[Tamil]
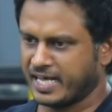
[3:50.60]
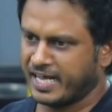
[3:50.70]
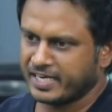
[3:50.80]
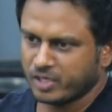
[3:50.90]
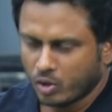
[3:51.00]

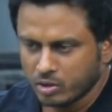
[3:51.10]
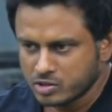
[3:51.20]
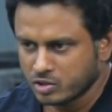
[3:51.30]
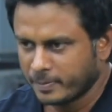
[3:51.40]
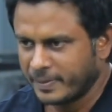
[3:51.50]
அண்ட்
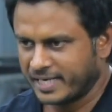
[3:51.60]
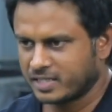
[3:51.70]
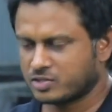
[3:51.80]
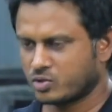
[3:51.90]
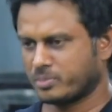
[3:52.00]
ஆல்சோ த பேக்
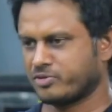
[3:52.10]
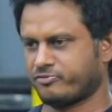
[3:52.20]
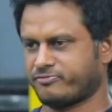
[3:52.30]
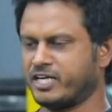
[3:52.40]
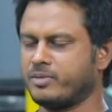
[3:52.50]
ஸோ நம்ம
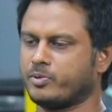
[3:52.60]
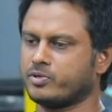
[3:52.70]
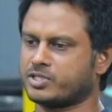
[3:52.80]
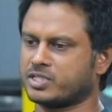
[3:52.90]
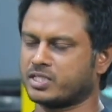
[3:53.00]
ஃப்ரண்ட்
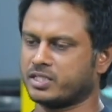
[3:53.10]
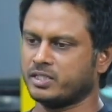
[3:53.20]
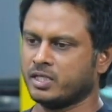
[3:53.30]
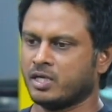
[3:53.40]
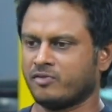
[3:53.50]
பொசிஷனுக்கு
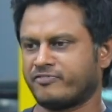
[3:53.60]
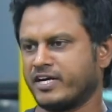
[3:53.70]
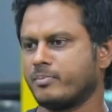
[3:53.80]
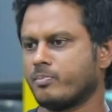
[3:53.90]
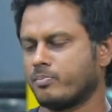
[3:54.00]

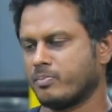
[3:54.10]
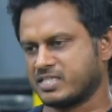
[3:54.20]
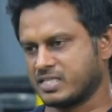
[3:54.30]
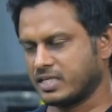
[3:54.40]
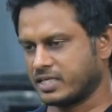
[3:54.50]
ஃப்ரண்ட்
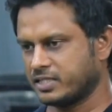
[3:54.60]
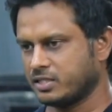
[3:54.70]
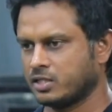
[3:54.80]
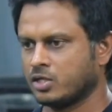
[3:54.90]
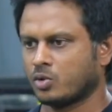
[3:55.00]
மசிலுக்கு
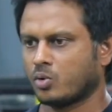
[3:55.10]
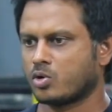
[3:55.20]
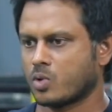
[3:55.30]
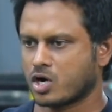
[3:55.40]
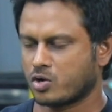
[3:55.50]
ஒரு
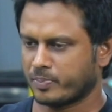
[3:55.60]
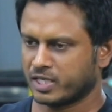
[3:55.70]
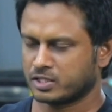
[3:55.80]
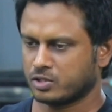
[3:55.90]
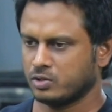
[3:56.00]
ஒர்க் அவுட்
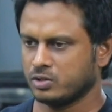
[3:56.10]
பார்த்துட்டோம்